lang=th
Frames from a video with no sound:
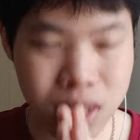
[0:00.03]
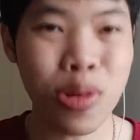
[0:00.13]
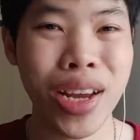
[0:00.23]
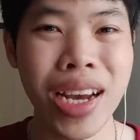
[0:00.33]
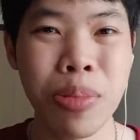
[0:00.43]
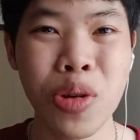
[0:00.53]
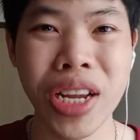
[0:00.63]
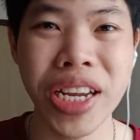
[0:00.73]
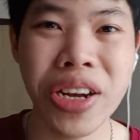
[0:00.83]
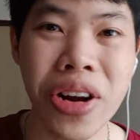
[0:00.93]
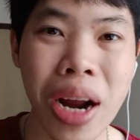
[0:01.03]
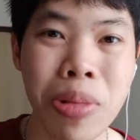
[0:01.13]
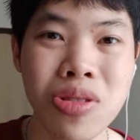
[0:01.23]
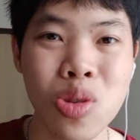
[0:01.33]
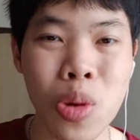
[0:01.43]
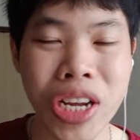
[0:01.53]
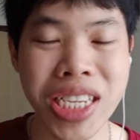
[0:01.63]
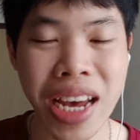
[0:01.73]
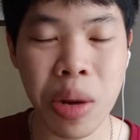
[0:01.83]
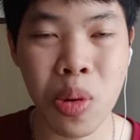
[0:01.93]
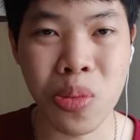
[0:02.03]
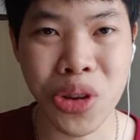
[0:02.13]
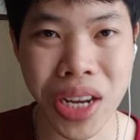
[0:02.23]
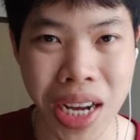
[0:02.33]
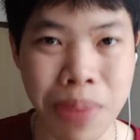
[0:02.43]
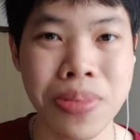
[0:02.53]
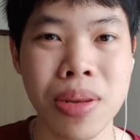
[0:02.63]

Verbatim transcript: สวัสดีครับทุกคนยินดีต้อนรับเข้าสู่ Morning Share ผมหนุ่ยนะครับ